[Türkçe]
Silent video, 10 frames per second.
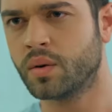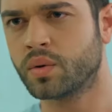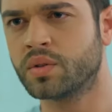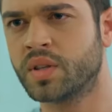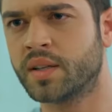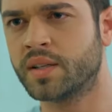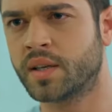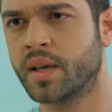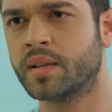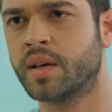Sen o gün
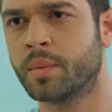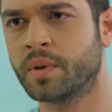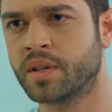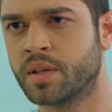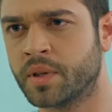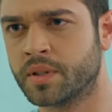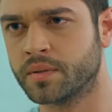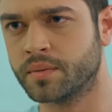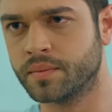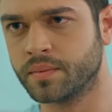sadece kendi karmanı
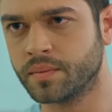kırmadın.